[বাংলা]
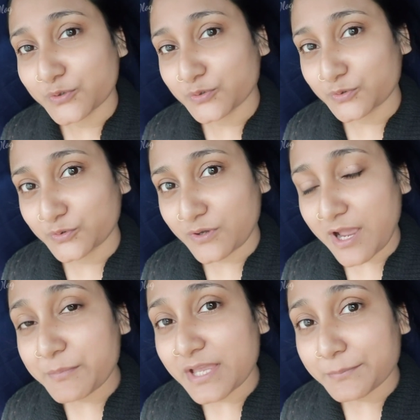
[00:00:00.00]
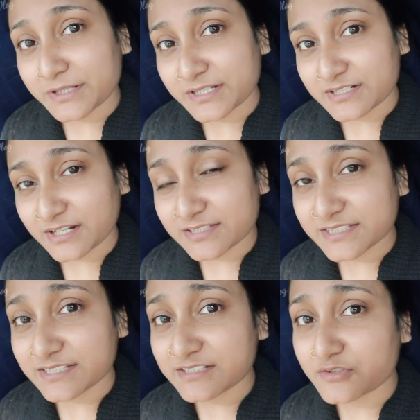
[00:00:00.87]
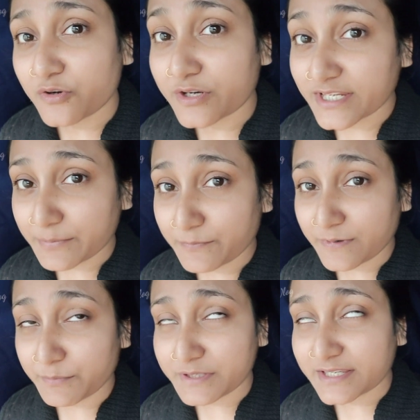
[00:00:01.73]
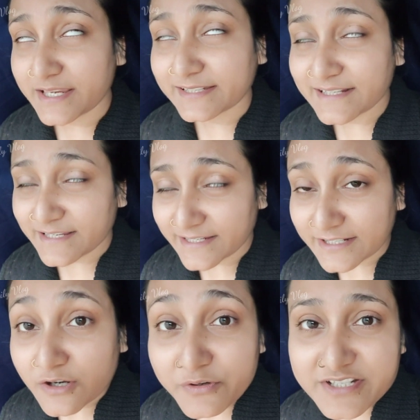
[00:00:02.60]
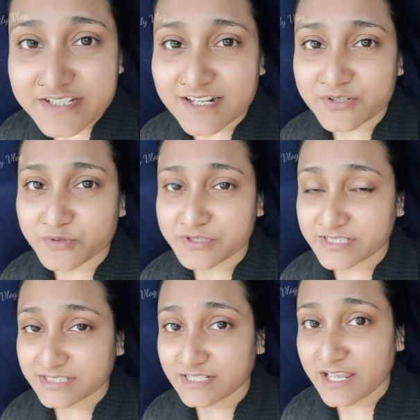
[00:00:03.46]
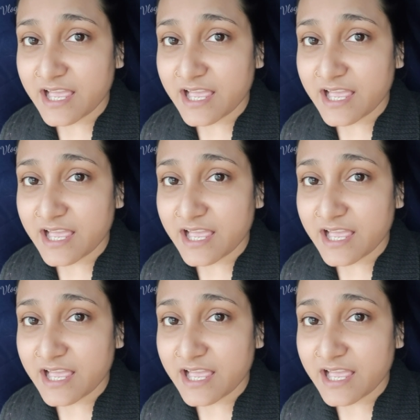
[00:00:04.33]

তো আমি আপনাদের কাছে সঙ্গে আমি এটা এই কারণে শেয়ার করছি